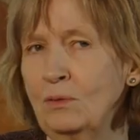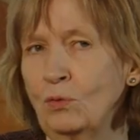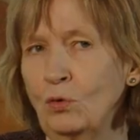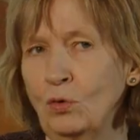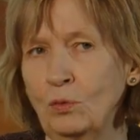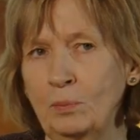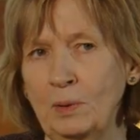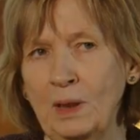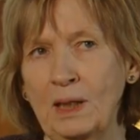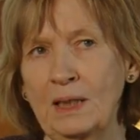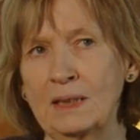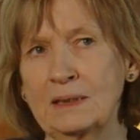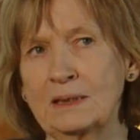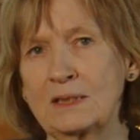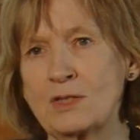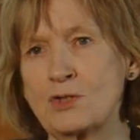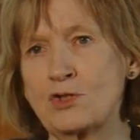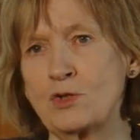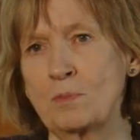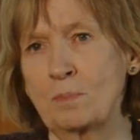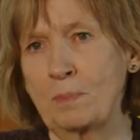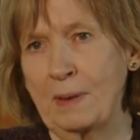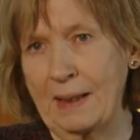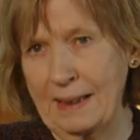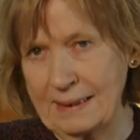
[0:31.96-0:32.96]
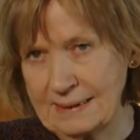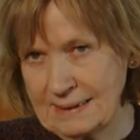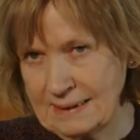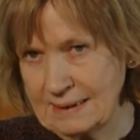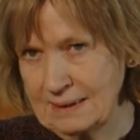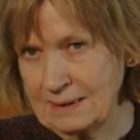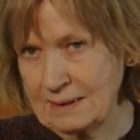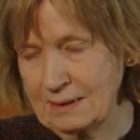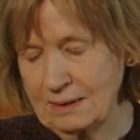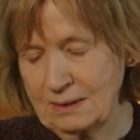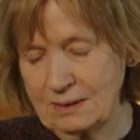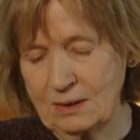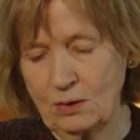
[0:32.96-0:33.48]
oberhessische
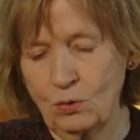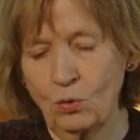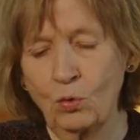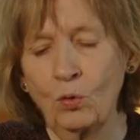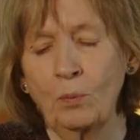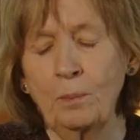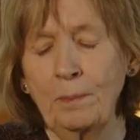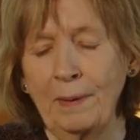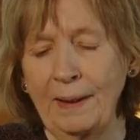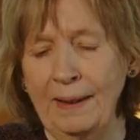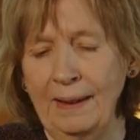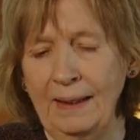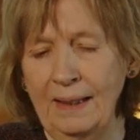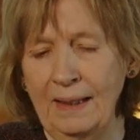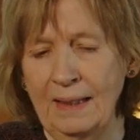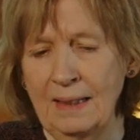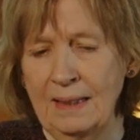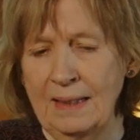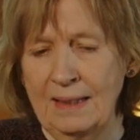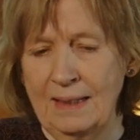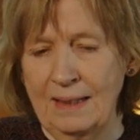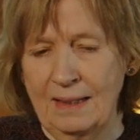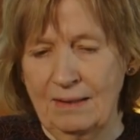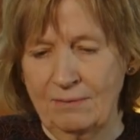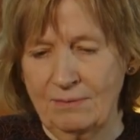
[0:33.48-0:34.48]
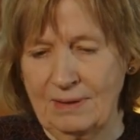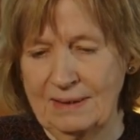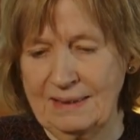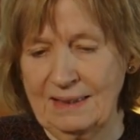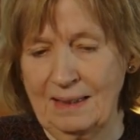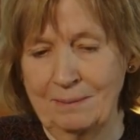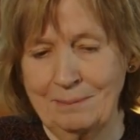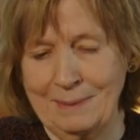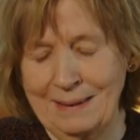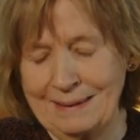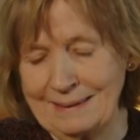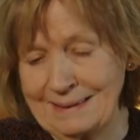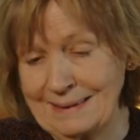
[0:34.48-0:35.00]
Presse, die OP, war
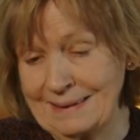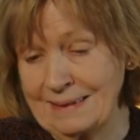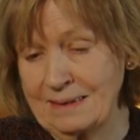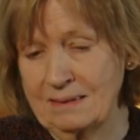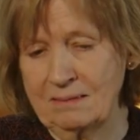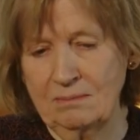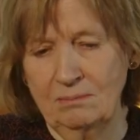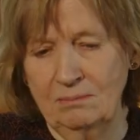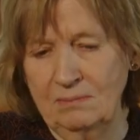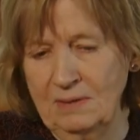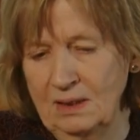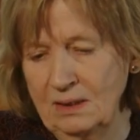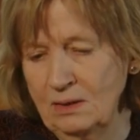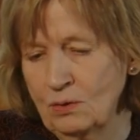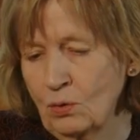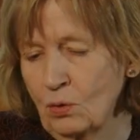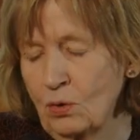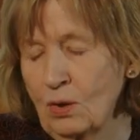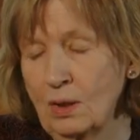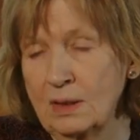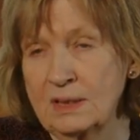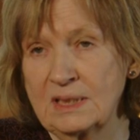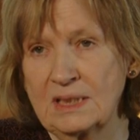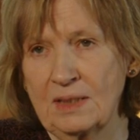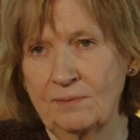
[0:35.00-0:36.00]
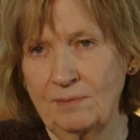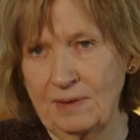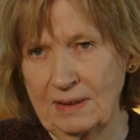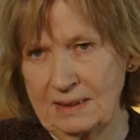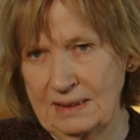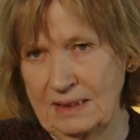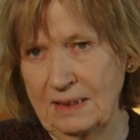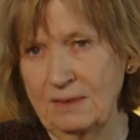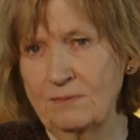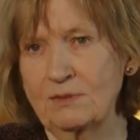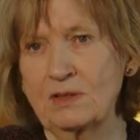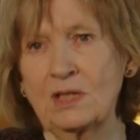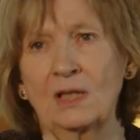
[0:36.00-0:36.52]
damals nicht nur
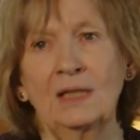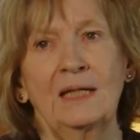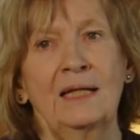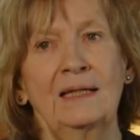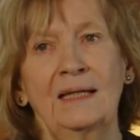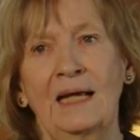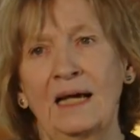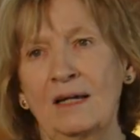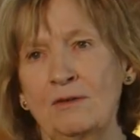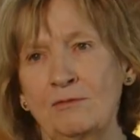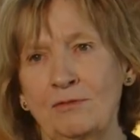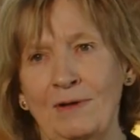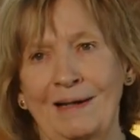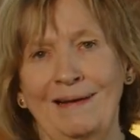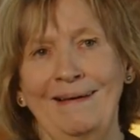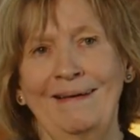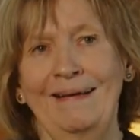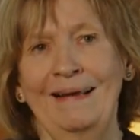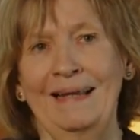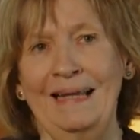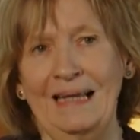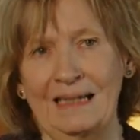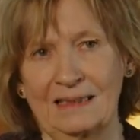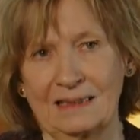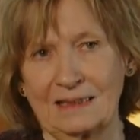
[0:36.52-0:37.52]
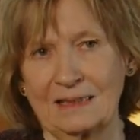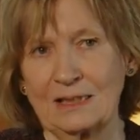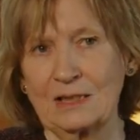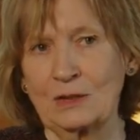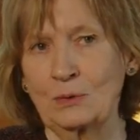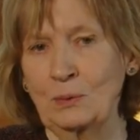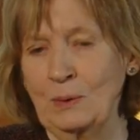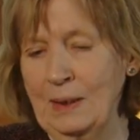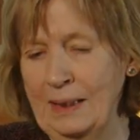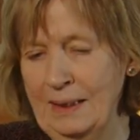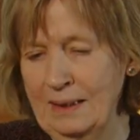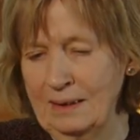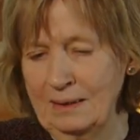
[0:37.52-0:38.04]
konservativ, sondern einfach
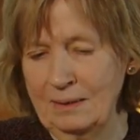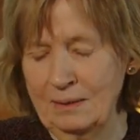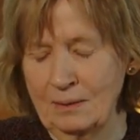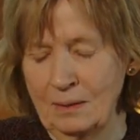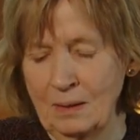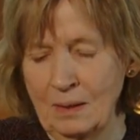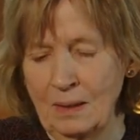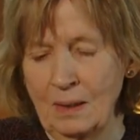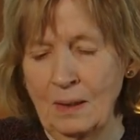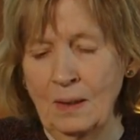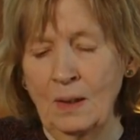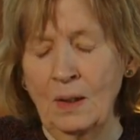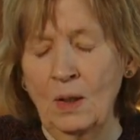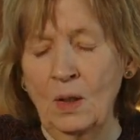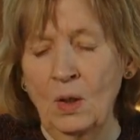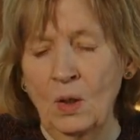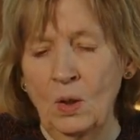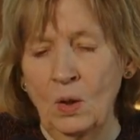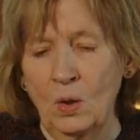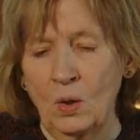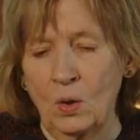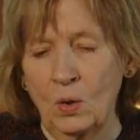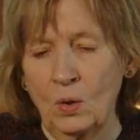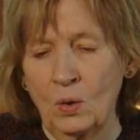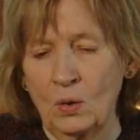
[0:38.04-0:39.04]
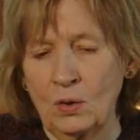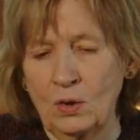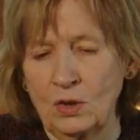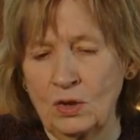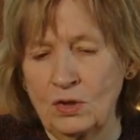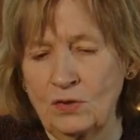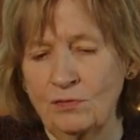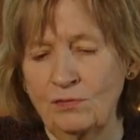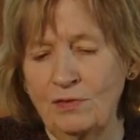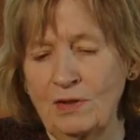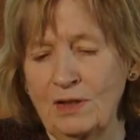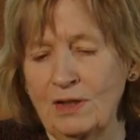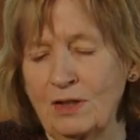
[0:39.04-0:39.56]
reaktionär.
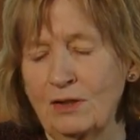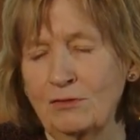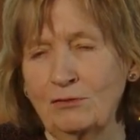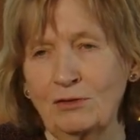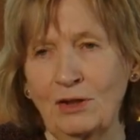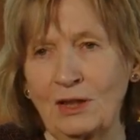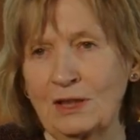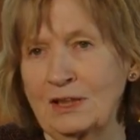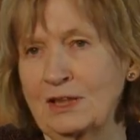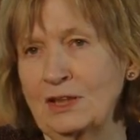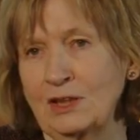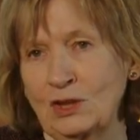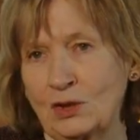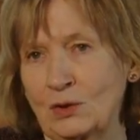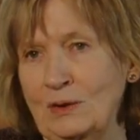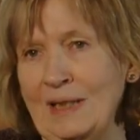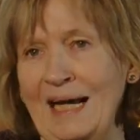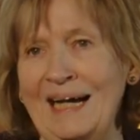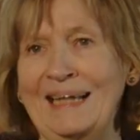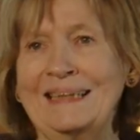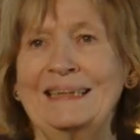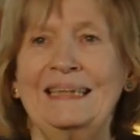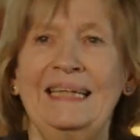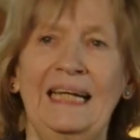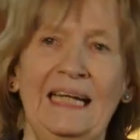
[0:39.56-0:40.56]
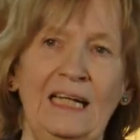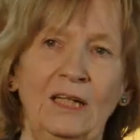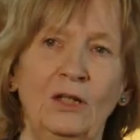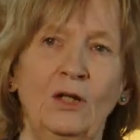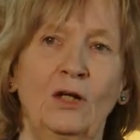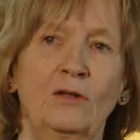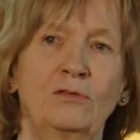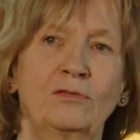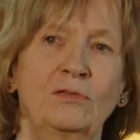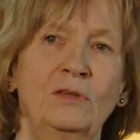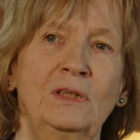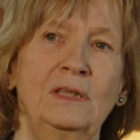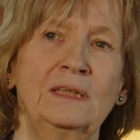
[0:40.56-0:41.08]
Und wir wollten so eine Art
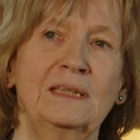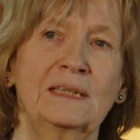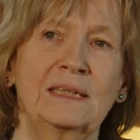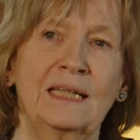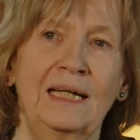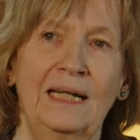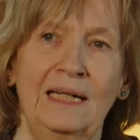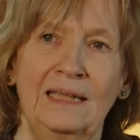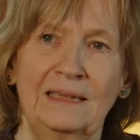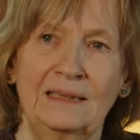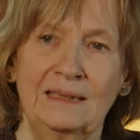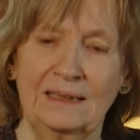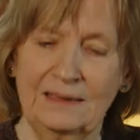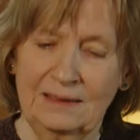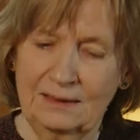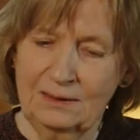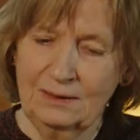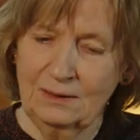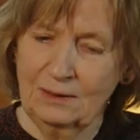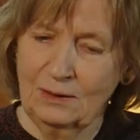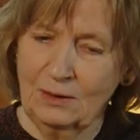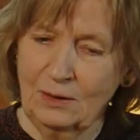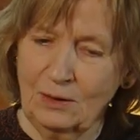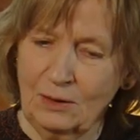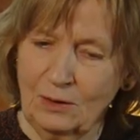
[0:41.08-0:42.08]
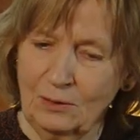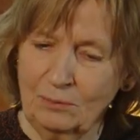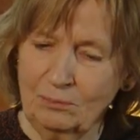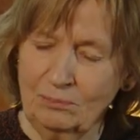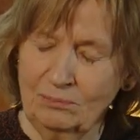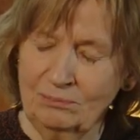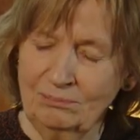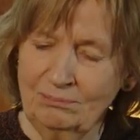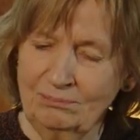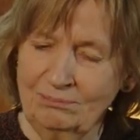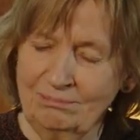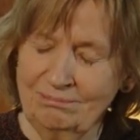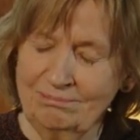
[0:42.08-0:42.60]
Gegenöffentlichkeit
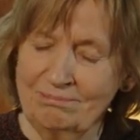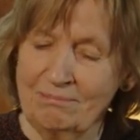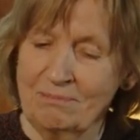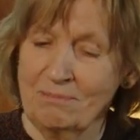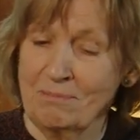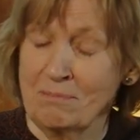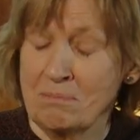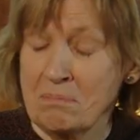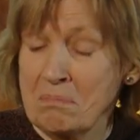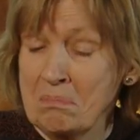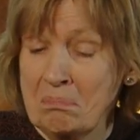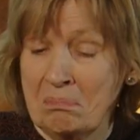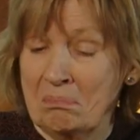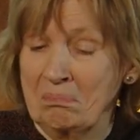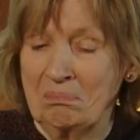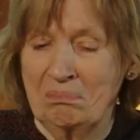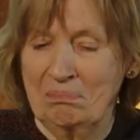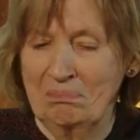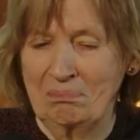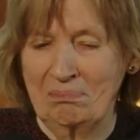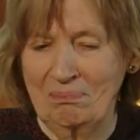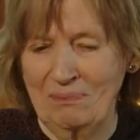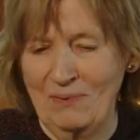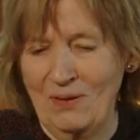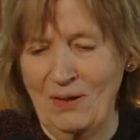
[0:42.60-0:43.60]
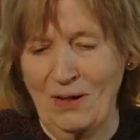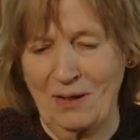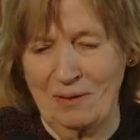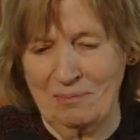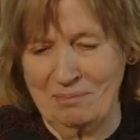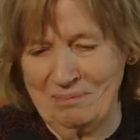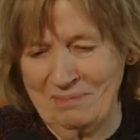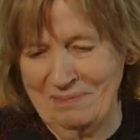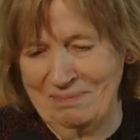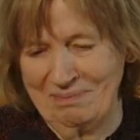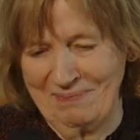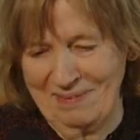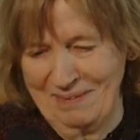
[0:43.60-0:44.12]
ähm, ja,
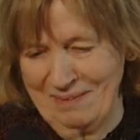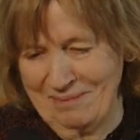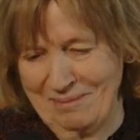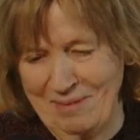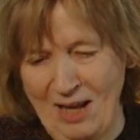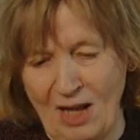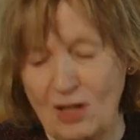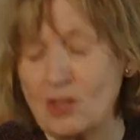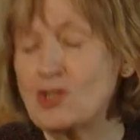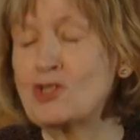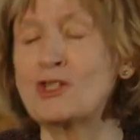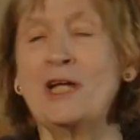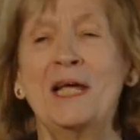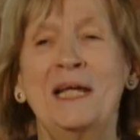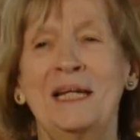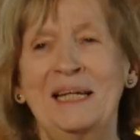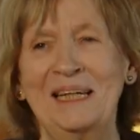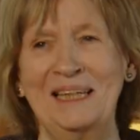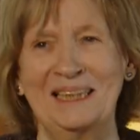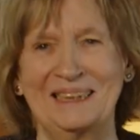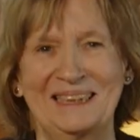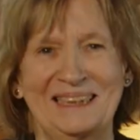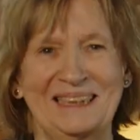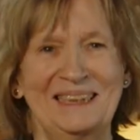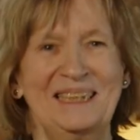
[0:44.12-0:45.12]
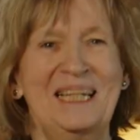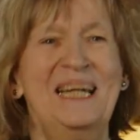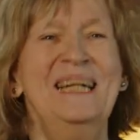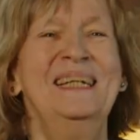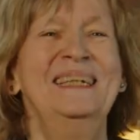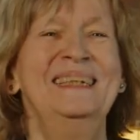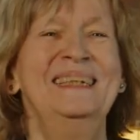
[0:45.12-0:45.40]
entstehen lassen.